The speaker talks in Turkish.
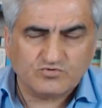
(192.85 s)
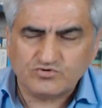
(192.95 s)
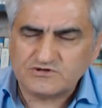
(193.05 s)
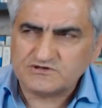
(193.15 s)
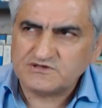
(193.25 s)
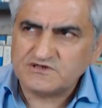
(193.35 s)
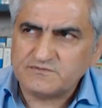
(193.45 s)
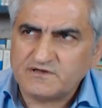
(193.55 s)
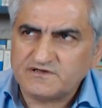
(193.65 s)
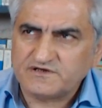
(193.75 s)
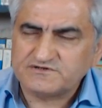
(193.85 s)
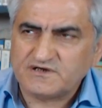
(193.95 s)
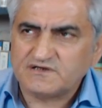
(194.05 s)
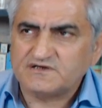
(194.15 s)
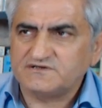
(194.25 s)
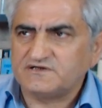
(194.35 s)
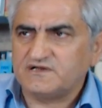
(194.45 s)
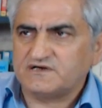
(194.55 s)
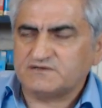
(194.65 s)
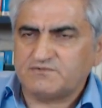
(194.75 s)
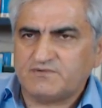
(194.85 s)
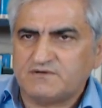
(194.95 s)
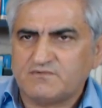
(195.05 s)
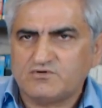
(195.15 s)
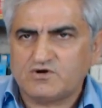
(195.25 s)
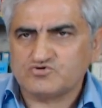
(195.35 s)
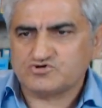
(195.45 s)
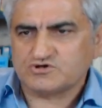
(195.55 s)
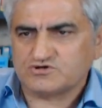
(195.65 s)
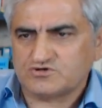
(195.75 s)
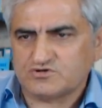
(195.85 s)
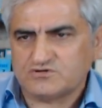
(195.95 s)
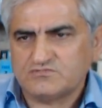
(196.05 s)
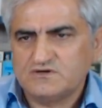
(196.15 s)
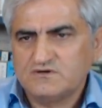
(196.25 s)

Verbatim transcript: 13 yaşından 26 yaşına kadar dedeler gibi belime böyle kuşak sarıyordum.